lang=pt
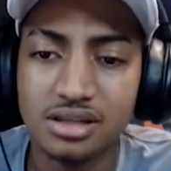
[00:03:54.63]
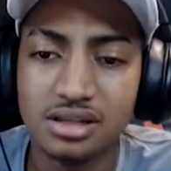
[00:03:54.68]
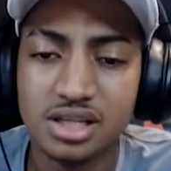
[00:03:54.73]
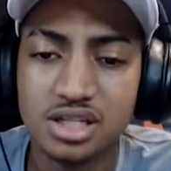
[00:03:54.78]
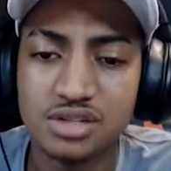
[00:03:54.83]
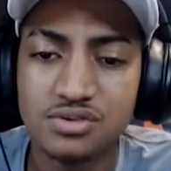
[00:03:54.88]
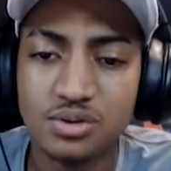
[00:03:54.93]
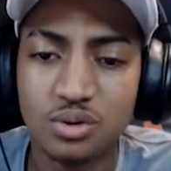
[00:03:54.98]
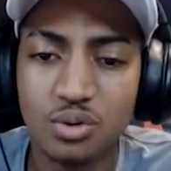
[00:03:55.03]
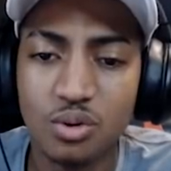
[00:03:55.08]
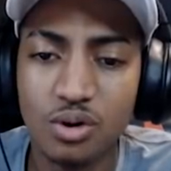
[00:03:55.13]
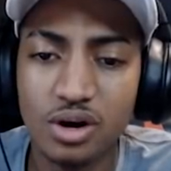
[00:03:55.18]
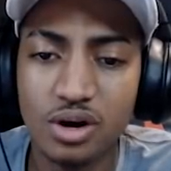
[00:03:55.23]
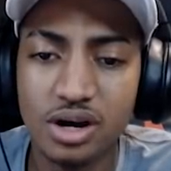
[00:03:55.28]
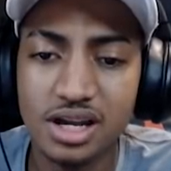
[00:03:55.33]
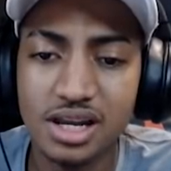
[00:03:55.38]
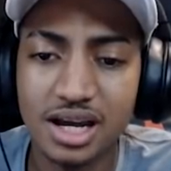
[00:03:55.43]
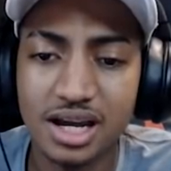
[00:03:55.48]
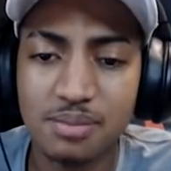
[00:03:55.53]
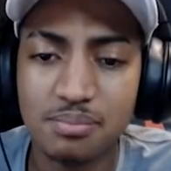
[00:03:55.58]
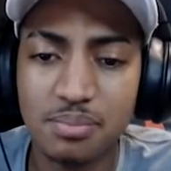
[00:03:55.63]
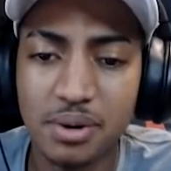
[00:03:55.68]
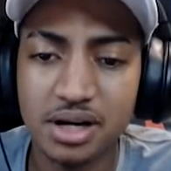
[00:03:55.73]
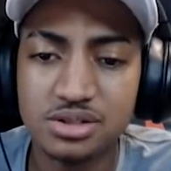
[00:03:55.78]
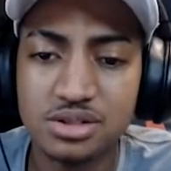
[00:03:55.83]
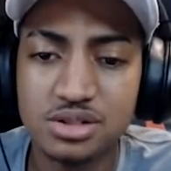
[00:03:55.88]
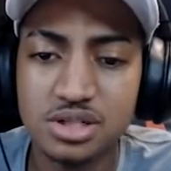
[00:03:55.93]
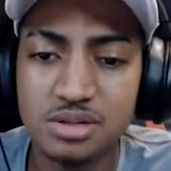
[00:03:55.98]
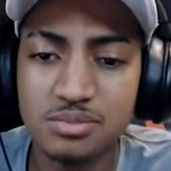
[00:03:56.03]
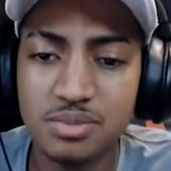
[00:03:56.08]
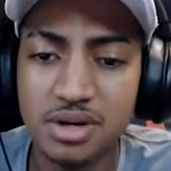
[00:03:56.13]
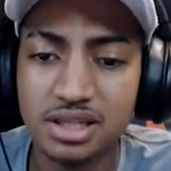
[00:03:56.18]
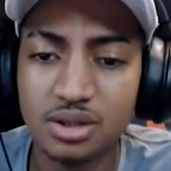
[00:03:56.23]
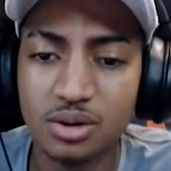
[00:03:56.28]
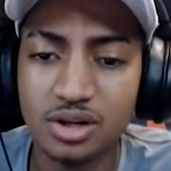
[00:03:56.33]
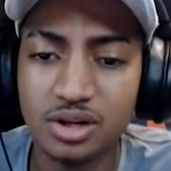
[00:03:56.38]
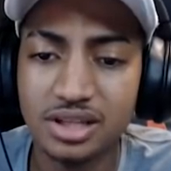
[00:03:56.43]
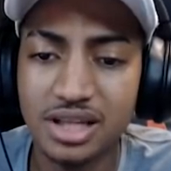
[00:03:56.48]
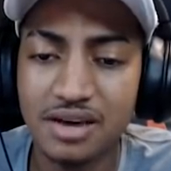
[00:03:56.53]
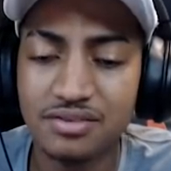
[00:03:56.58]
Identificou ele aqui perto de mim.
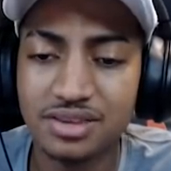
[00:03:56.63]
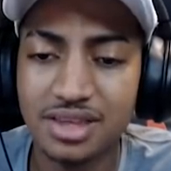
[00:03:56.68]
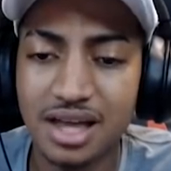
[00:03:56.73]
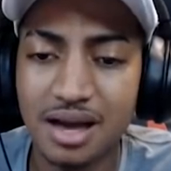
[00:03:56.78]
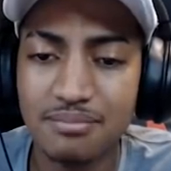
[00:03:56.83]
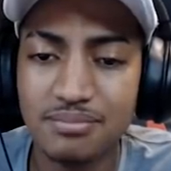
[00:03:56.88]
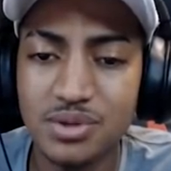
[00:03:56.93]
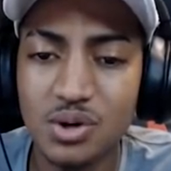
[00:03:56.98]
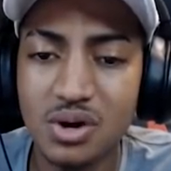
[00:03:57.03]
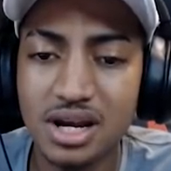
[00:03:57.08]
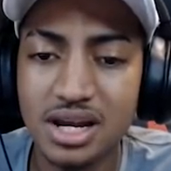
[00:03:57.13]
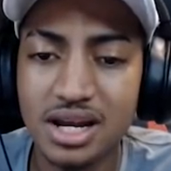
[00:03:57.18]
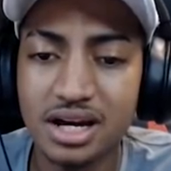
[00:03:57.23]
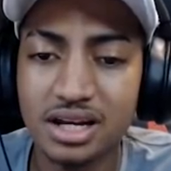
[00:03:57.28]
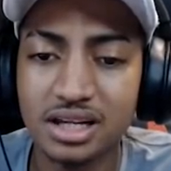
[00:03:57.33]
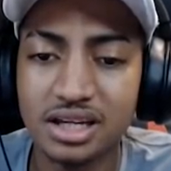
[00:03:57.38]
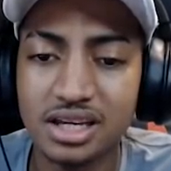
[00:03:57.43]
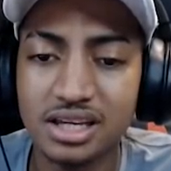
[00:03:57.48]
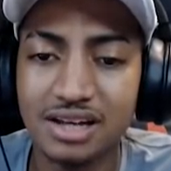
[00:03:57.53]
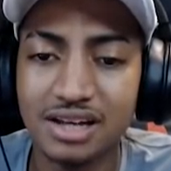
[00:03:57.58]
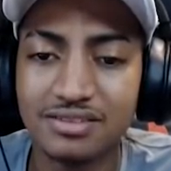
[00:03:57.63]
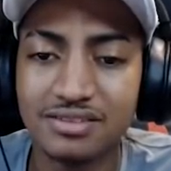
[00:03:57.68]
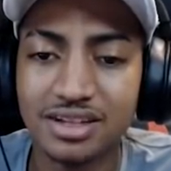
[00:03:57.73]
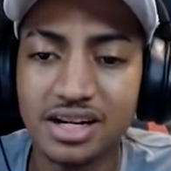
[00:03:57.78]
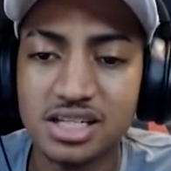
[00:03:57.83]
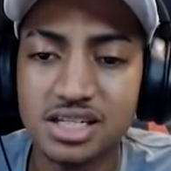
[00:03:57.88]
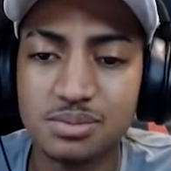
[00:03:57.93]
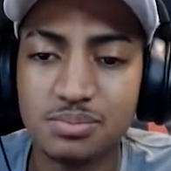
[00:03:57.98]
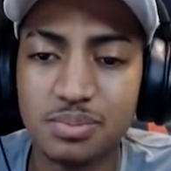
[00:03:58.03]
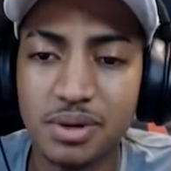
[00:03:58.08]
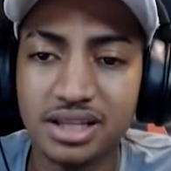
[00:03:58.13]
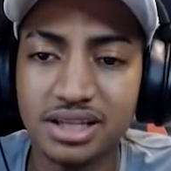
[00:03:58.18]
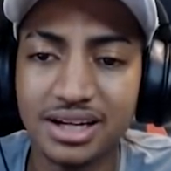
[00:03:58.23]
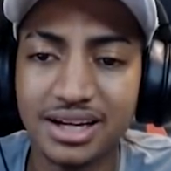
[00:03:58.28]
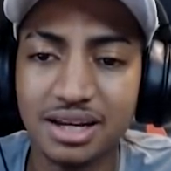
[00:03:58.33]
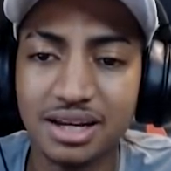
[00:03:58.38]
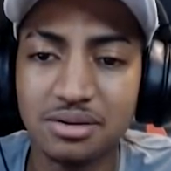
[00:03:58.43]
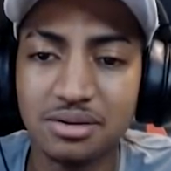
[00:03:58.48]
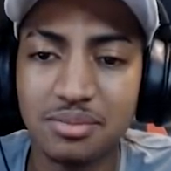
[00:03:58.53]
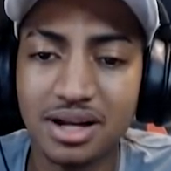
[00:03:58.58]
Então ele deve estar tá me olhando aqui, deve estar tá na espreita
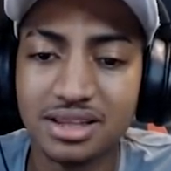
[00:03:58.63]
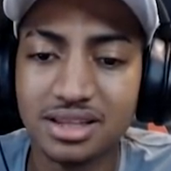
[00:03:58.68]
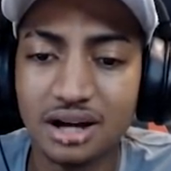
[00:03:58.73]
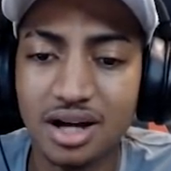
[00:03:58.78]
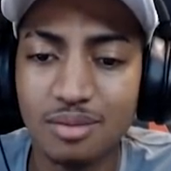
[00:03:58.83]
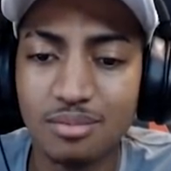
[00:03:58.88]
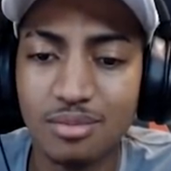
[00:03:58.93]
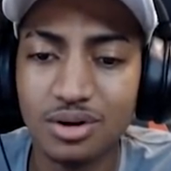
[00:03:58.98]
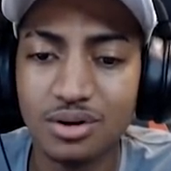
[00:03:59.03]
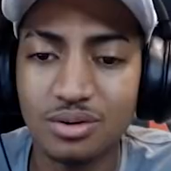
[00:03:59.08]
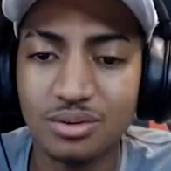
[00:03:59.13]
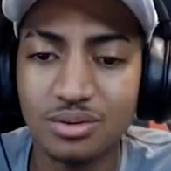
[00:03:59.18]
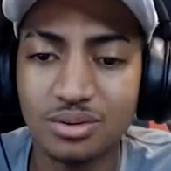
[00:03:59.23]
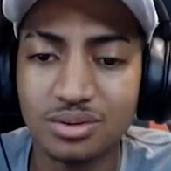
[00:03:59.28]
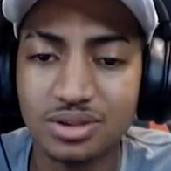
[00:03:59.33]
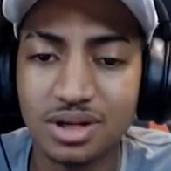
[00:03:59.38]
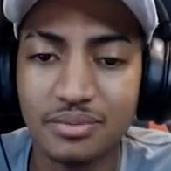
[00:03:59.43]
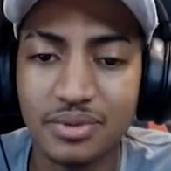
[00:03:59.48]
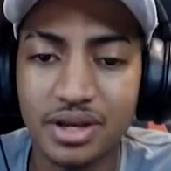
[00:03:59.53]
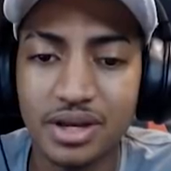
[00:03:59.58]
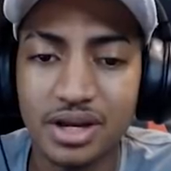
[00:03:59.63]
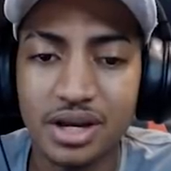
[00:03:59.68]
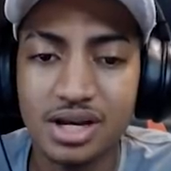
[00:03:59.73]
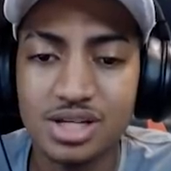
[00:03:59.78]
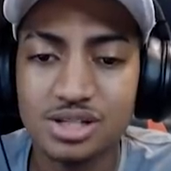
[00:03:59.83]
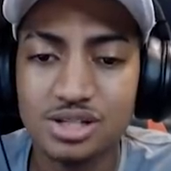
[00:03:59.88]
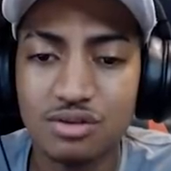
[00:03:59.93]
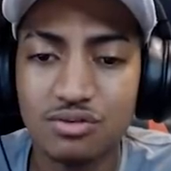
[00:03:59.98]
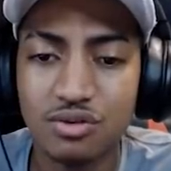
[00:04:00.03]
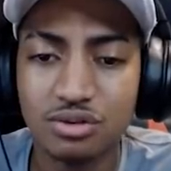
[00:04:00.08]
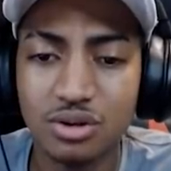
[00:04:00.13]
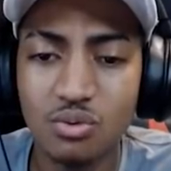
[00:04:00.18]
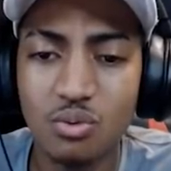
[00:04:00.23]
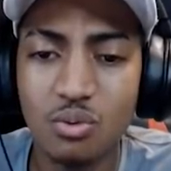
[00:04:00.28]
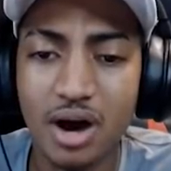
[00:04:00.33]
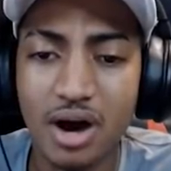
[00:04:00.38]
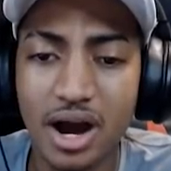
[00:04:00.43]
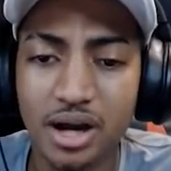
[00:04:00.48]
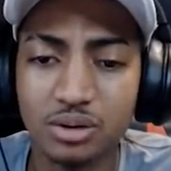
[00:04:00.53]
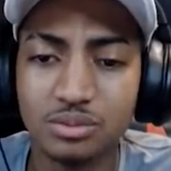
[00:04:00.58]
querendo me matar uma hora ou outra. Só falta
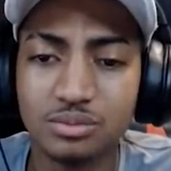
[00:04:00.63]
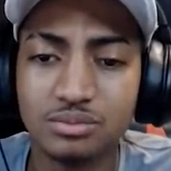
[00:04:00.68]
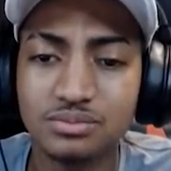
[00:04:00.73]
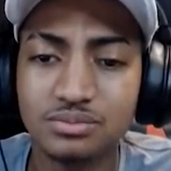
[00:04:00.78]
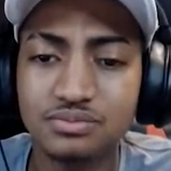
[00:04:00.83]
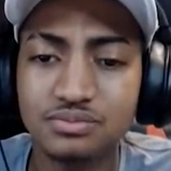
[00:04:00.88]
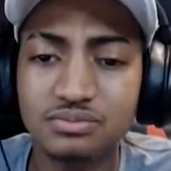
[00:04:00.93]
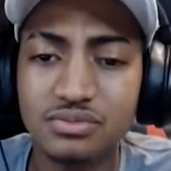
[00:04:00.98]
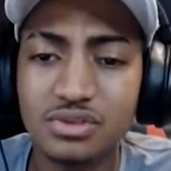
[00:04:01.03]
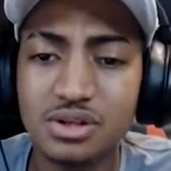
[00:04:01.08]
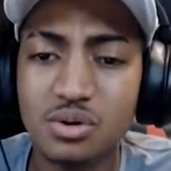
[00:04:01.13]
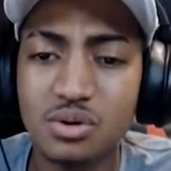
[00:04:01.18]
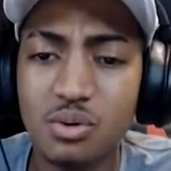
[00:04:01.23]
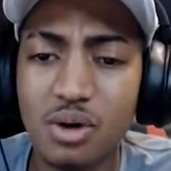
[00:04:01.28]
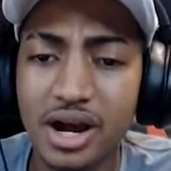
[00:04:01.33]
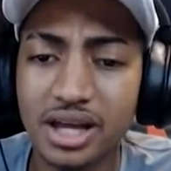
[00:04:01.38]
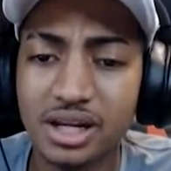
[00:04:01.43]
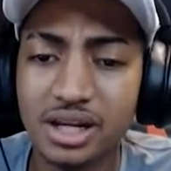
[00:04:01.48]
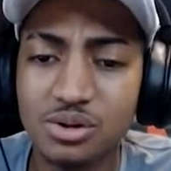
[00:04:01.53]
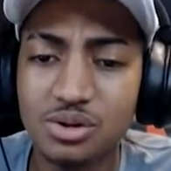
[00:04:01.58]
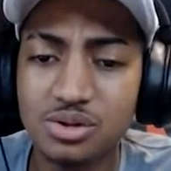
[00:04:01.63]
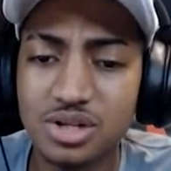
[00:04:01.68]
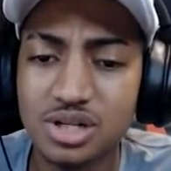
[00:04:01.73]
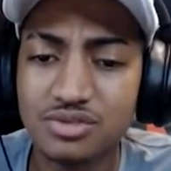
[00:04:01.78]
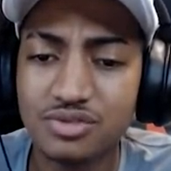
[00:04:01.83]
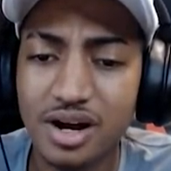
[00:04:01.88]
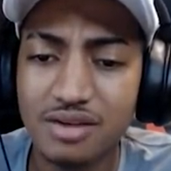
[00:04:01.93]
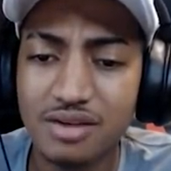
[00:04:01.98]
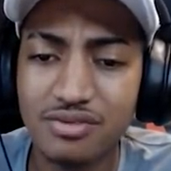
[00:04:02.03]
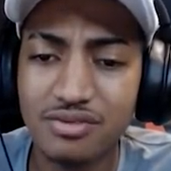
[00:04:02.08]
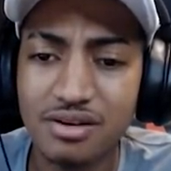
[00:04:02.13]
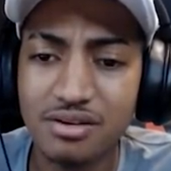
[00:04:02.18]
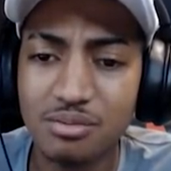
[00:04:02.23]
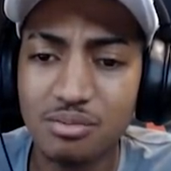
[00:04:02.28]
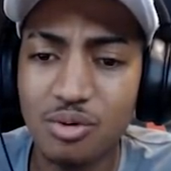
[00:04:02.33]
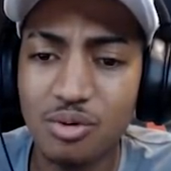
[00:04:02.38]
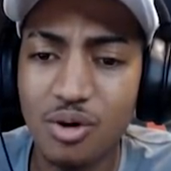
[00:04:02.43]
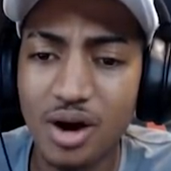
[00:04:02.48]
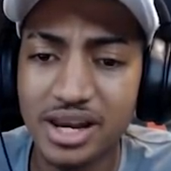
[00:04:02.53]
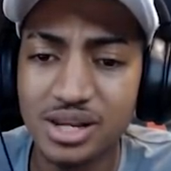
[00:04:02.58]
um Iron. Um aerinho, gente. Vai, vai,
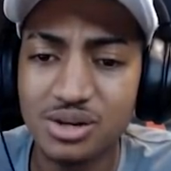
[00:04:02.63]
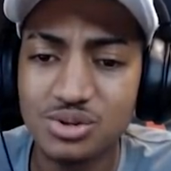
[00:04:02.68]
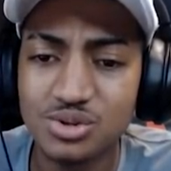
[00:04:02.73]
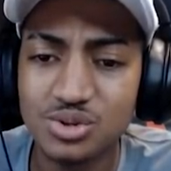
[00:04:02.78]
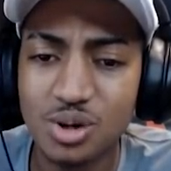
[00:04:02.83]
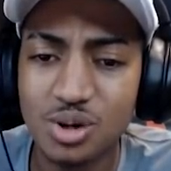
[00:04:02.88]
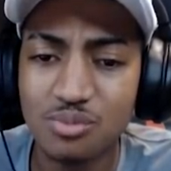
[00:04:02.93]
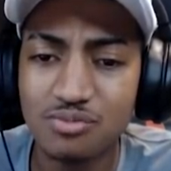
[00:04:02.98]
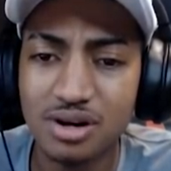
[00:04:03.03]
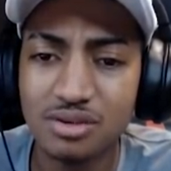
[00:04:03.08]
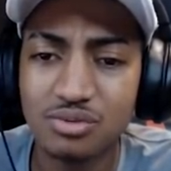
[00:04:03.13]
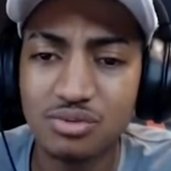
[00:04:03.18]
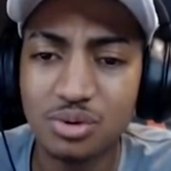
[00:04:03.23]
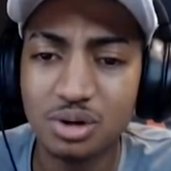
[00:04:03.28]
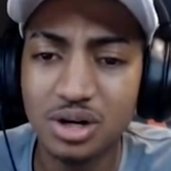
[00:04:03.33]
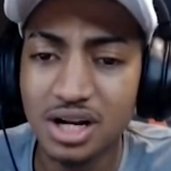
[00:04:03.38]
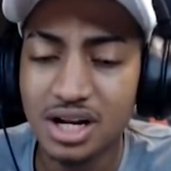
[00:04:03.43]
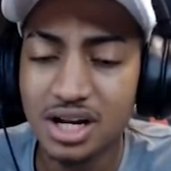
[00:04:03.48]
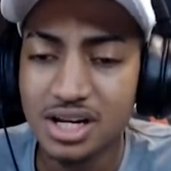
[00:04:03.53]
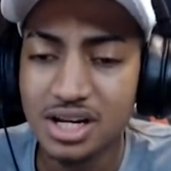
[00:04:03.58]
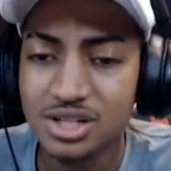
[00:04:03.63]
um aerinho só, por favor.